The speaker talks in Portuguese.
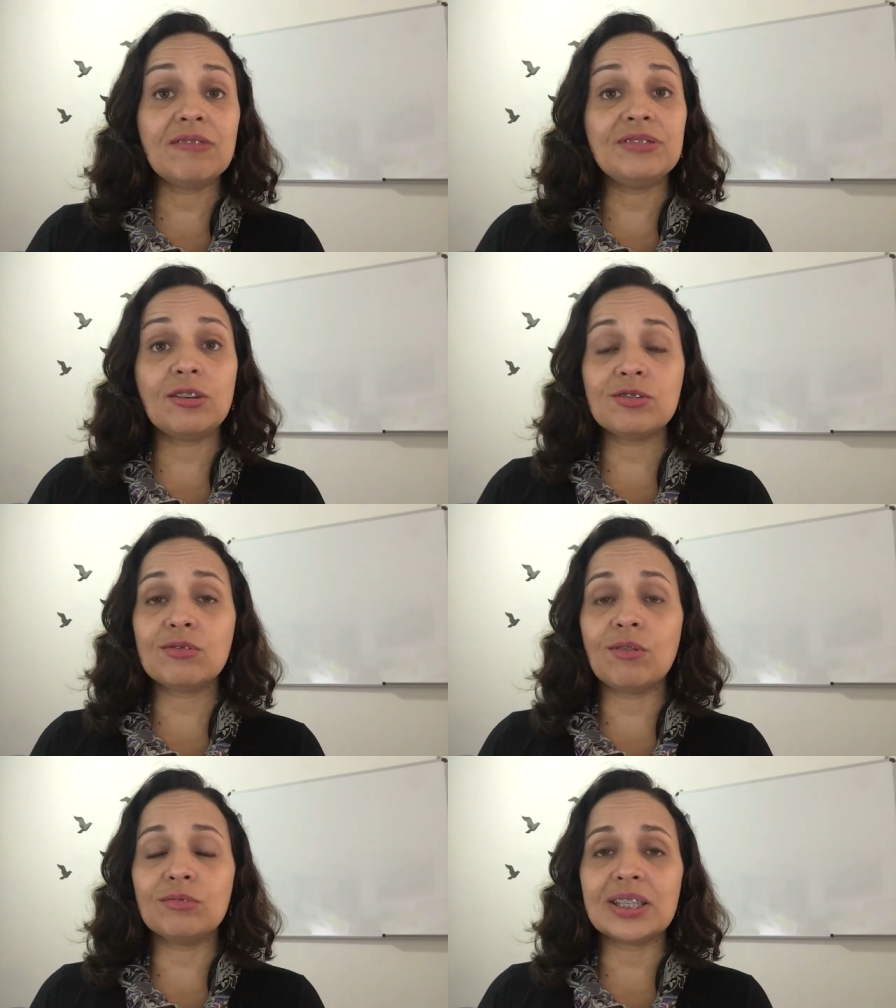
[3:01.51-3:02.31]
afinal de
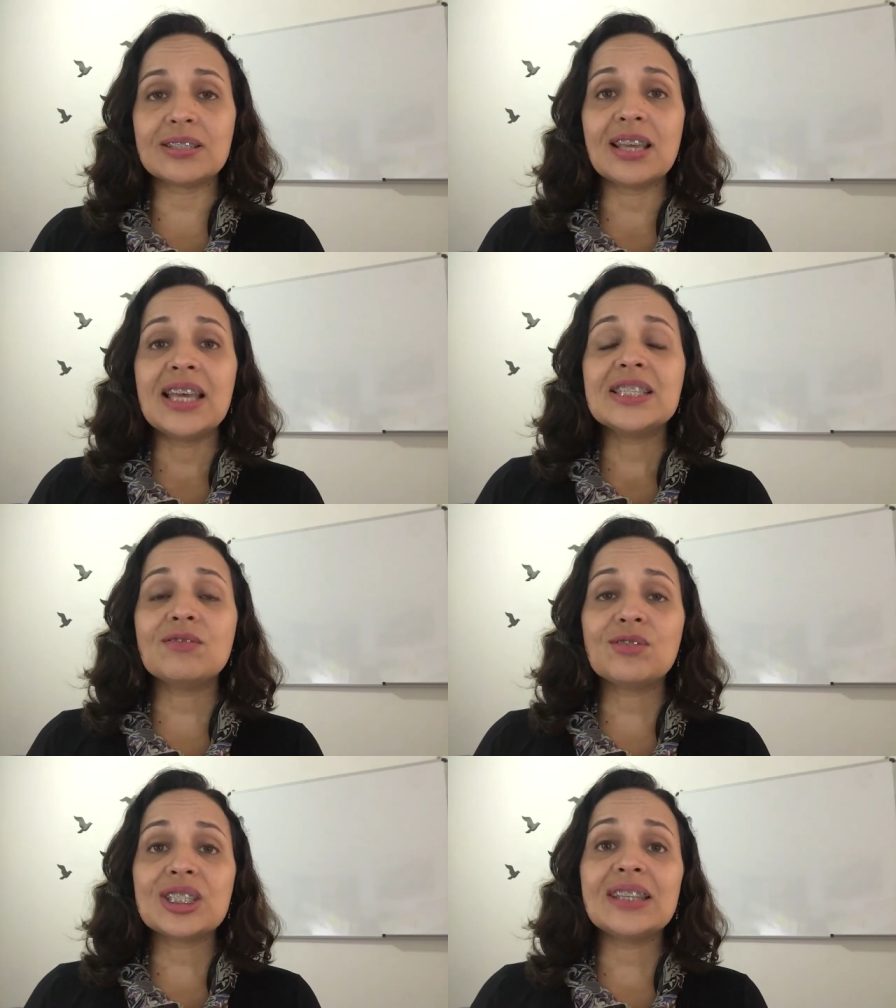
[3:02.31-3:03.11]
contas,
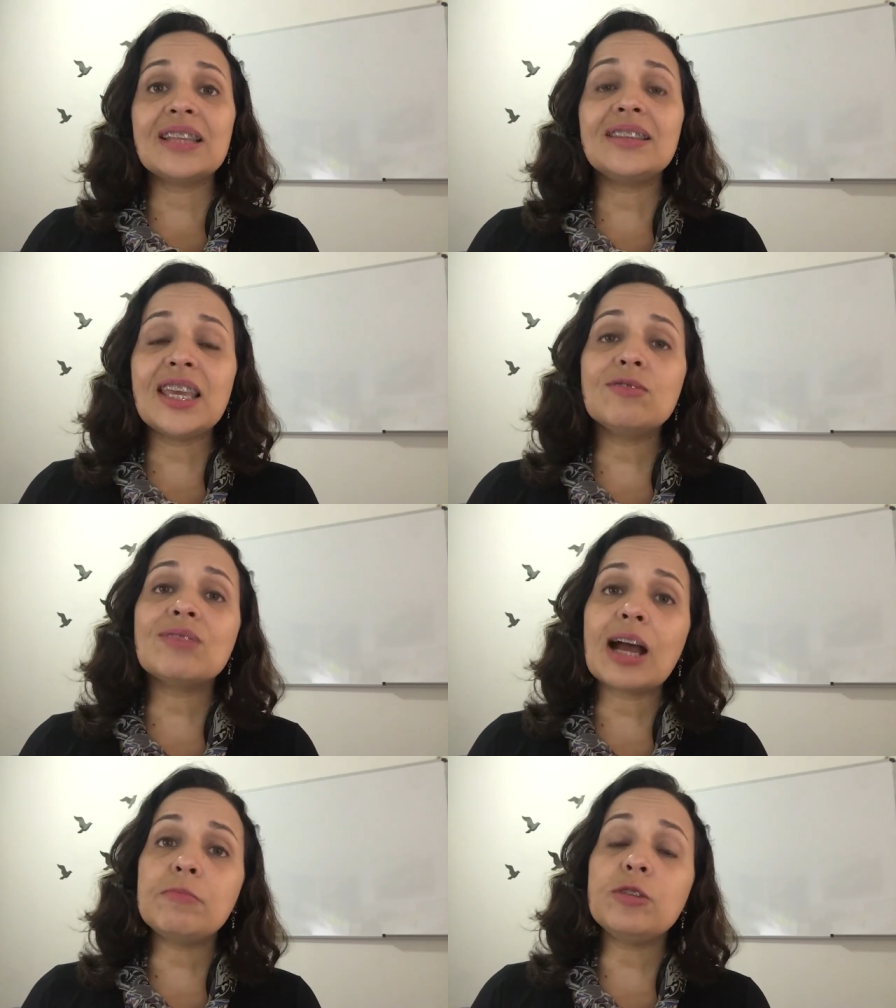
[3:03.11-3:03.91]
se você está tendo
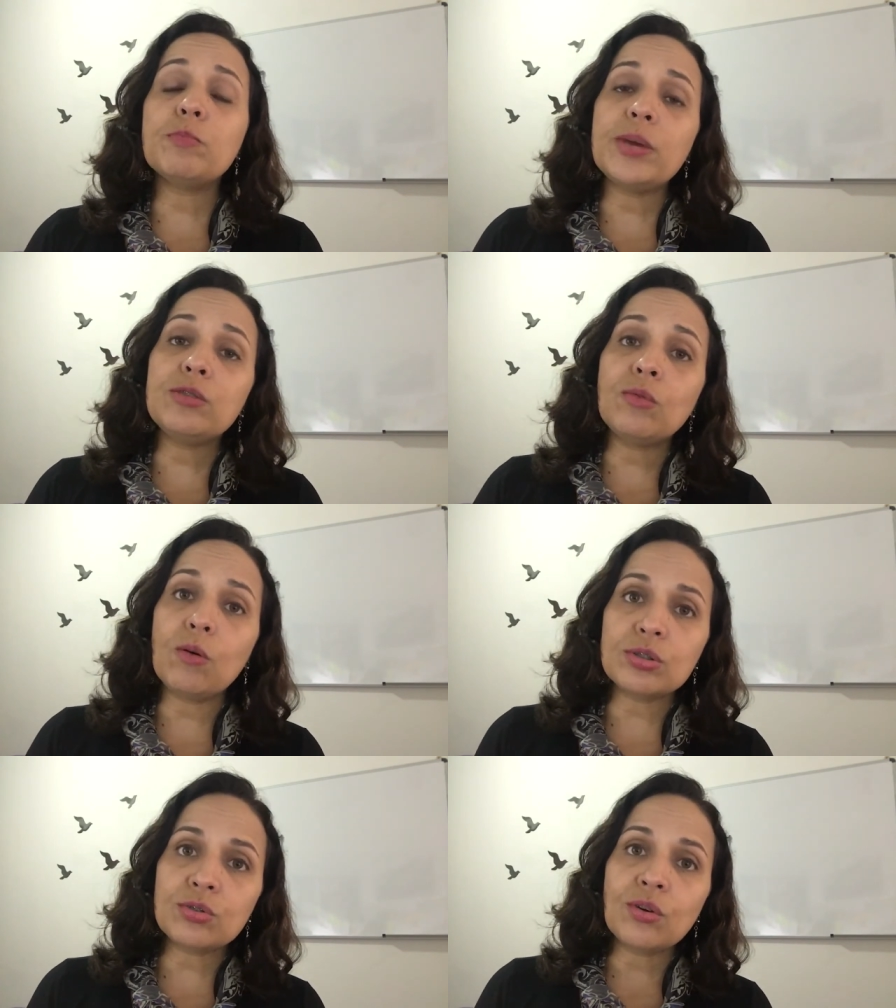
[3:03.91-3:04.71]
um caminho
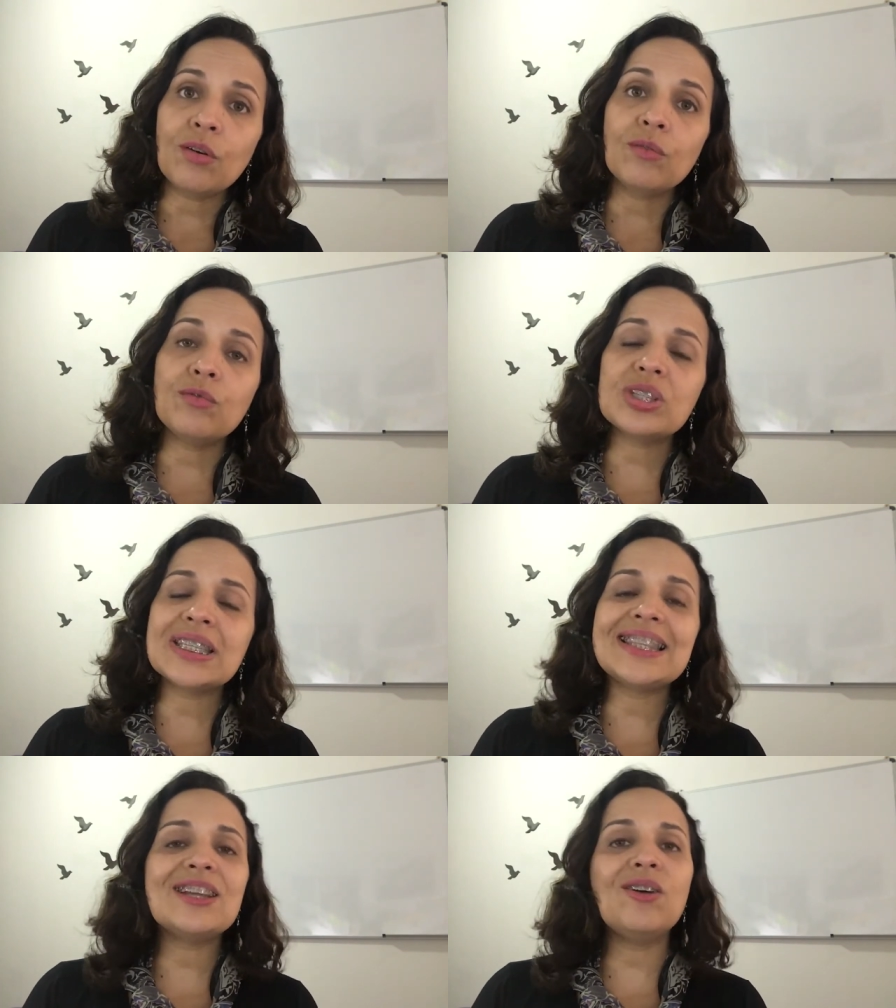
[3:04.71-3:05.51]
penoso,
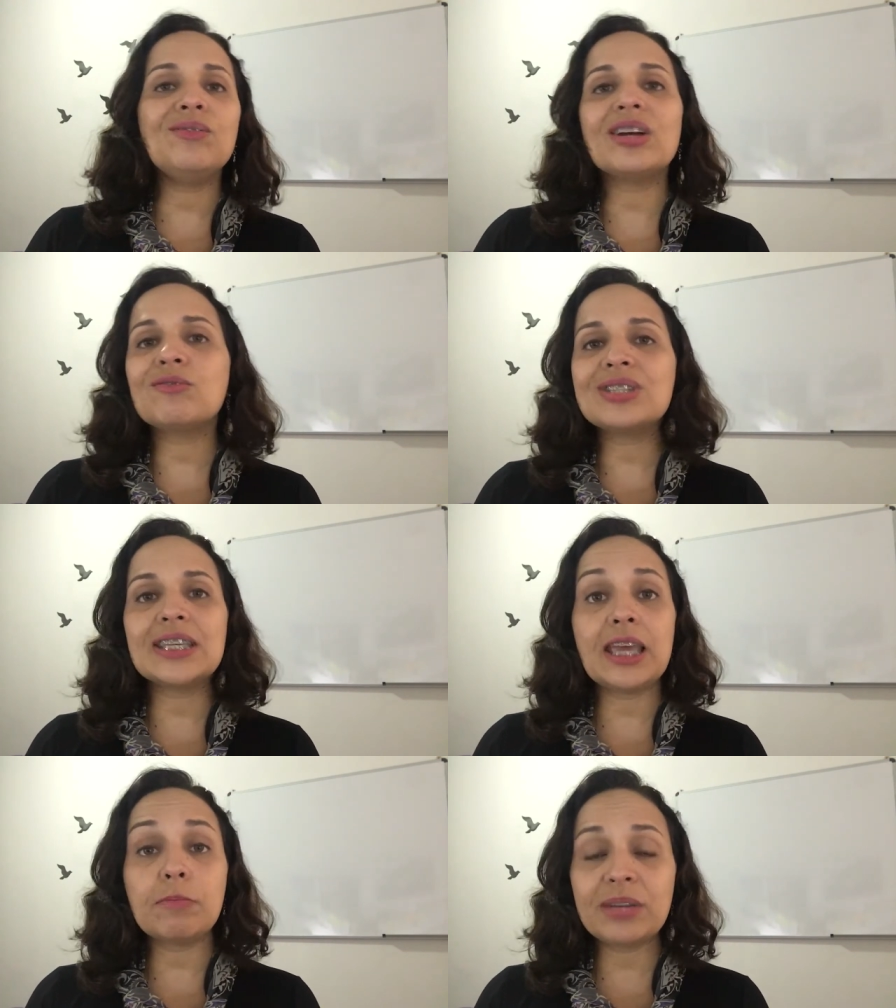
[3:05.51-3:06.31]
você não vai
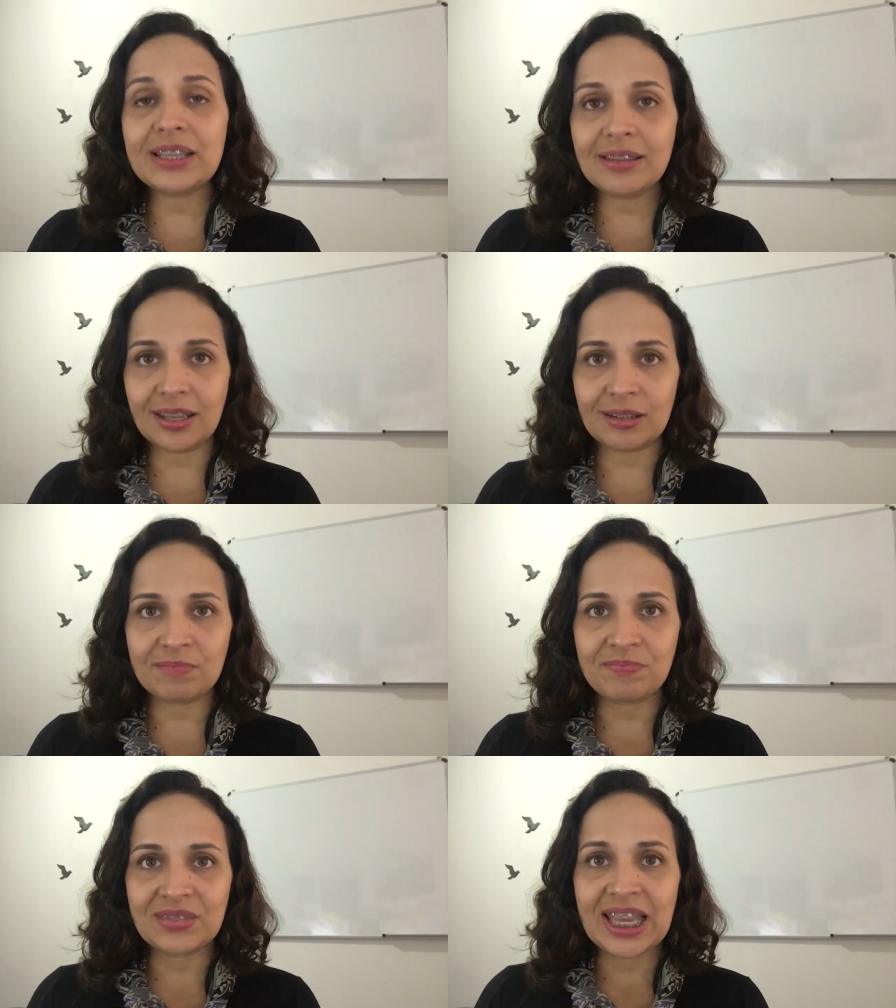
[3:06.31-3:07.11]
conseguir aprender.
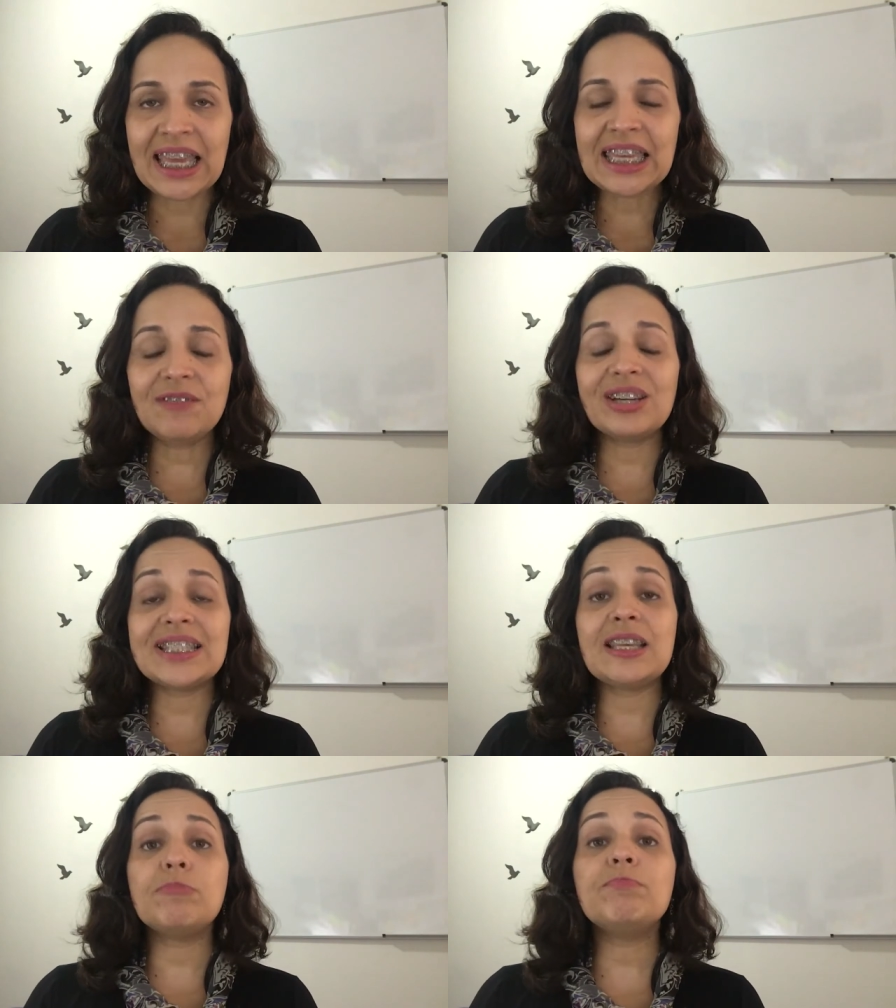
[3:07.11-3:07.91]
E vai
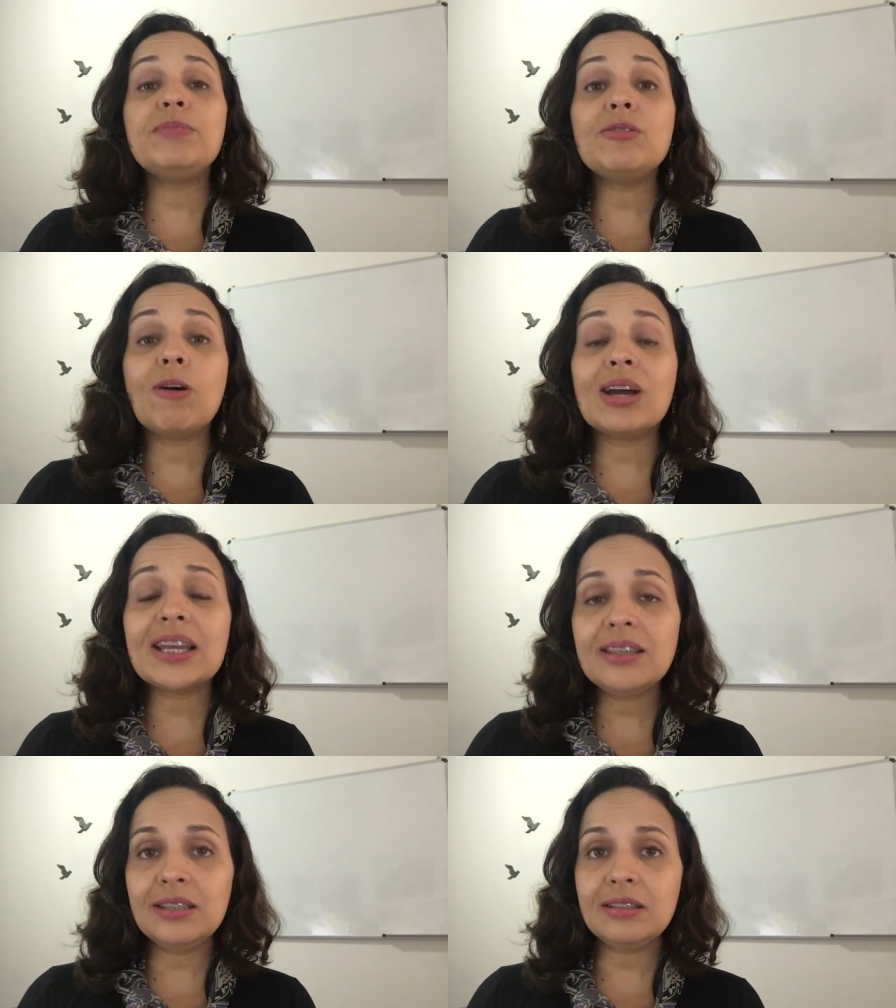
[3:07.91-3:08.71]
ser pior
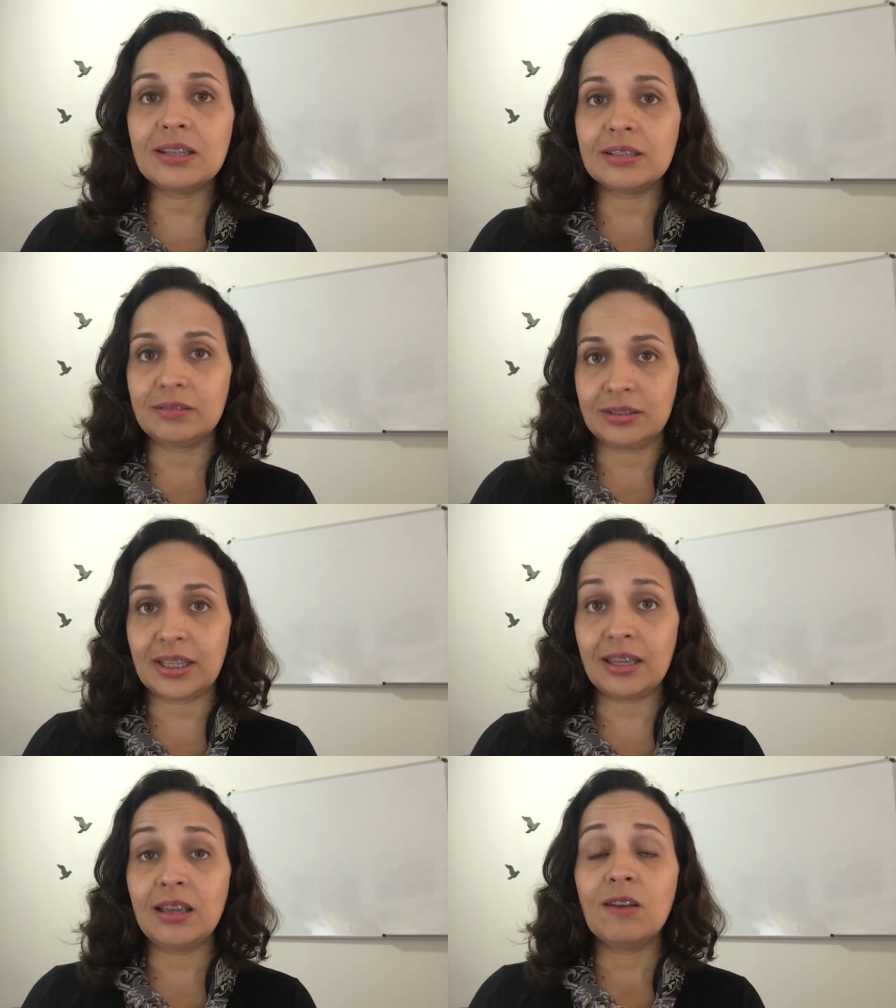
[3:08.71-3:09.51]
ainda, né?